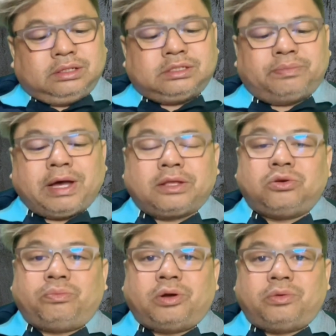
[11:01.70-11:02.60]
สภาถ
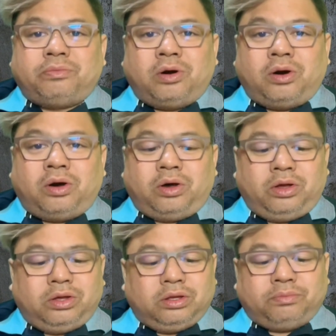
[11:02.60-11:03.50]
กพรบ
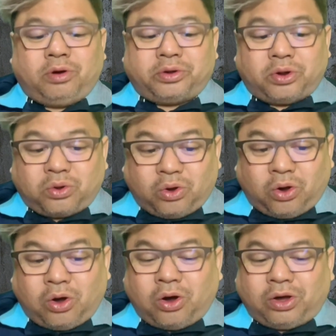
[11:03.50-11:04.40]
พรก
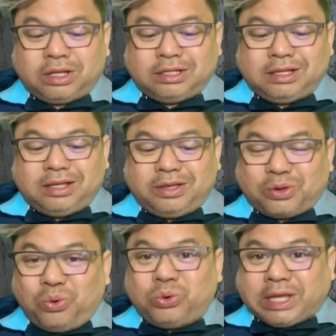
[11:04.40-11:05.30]

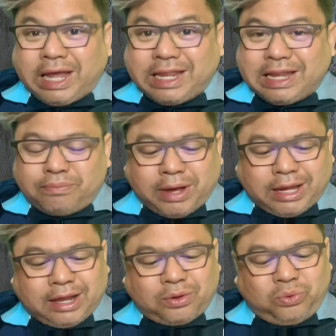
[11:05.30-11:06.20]
กู้ใช้นี้น้ำมัน
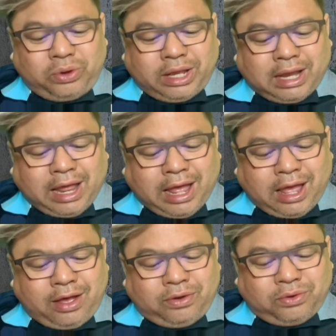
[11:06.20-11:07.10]
อ่ะ กู้อีกแล้
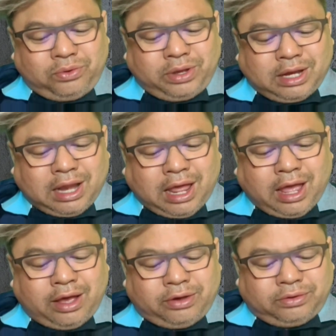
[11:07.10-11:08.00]
วกู้อีกแล้ว